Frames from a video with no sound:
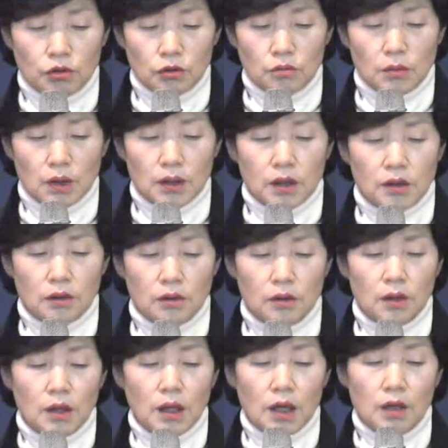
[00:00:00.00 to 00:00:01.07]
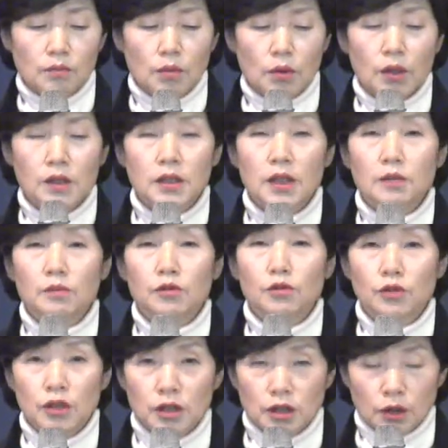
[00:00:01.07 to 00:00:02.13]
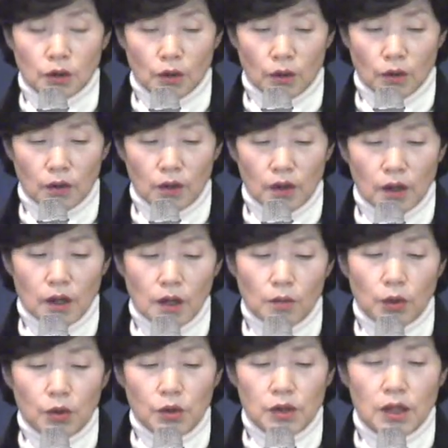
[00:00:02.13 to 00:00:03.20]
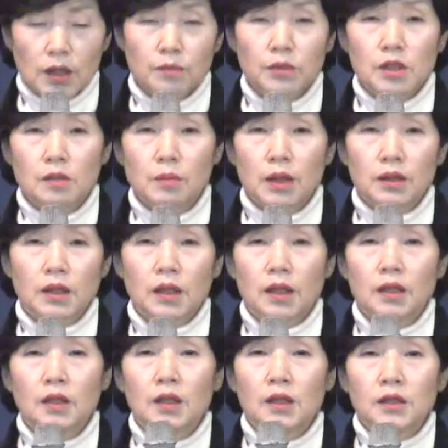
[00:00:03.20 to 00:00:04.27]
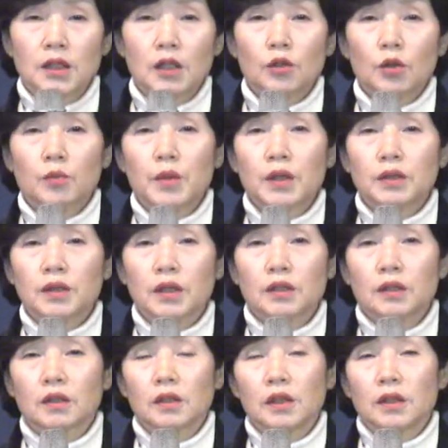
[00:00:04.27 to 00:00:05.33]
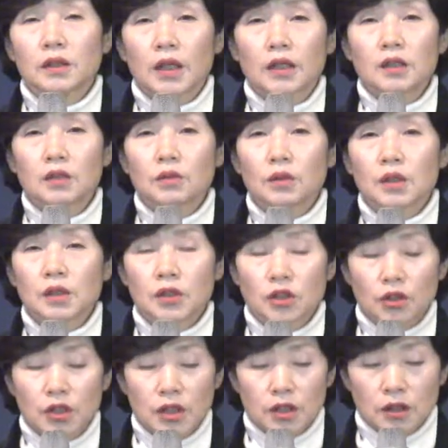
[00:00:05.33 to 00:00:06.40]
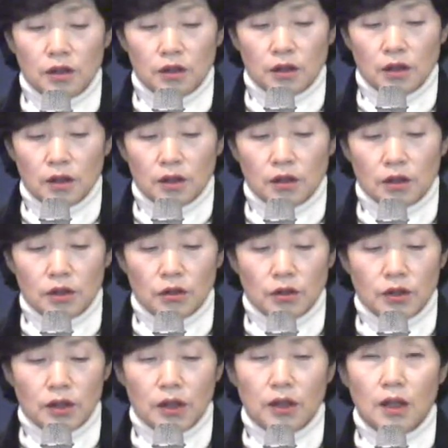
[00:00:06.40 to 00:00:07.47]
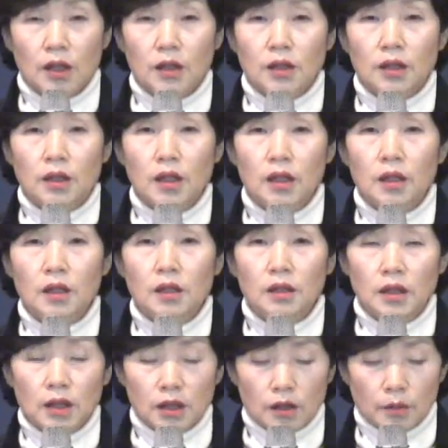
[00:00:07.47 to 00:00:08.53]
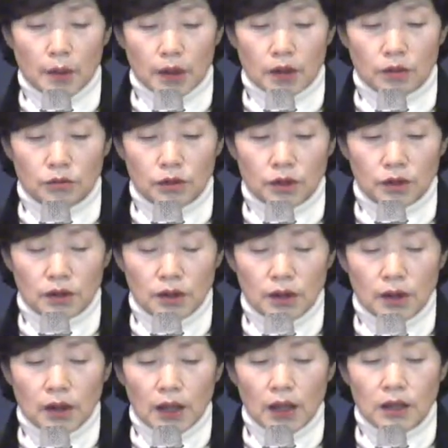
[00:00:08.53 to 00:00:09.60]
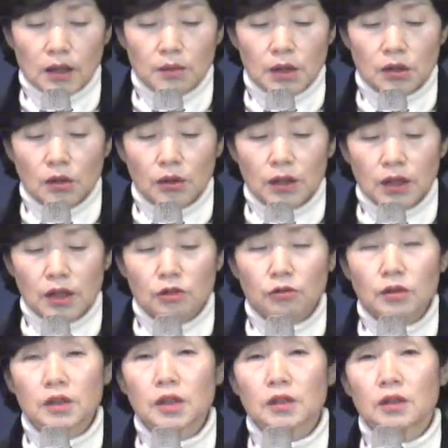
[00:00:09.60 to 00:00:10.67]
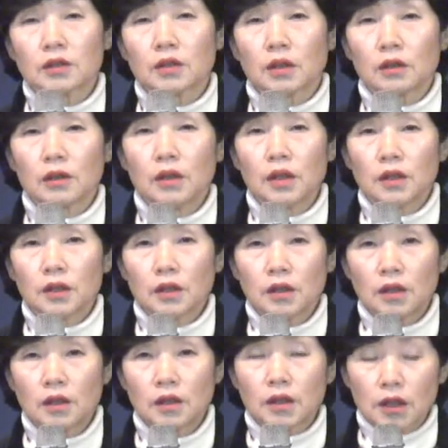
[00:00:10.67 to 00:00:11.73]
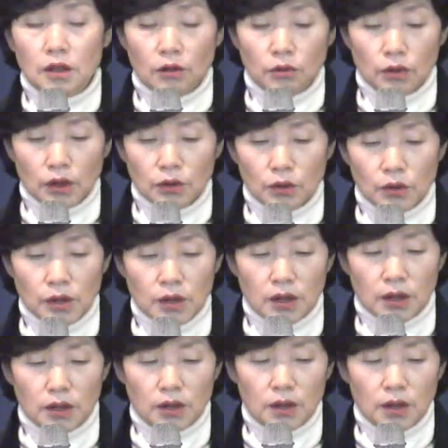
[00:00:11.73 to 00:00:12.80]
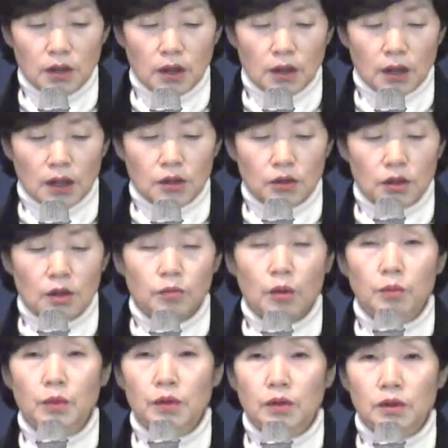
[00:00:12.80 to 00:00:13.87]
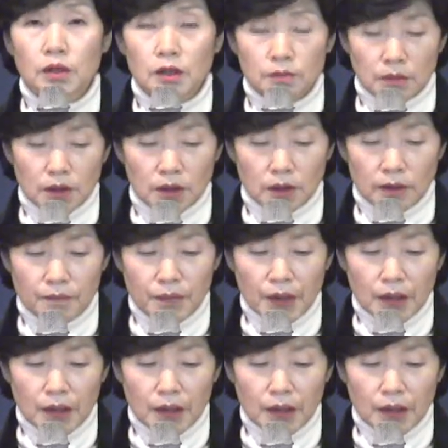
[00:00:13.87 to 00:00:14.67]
충만하여 행복한 삶을 누리시고 보는 사람들마다 샬롬의 은혜를 나를 통해서 전해지는 그런 역사가 있게 되기를 바라고요. 하나님의 선한 일꾼 되셔서 크게 영광 돌리시기를 간절히 복비로 드립니다.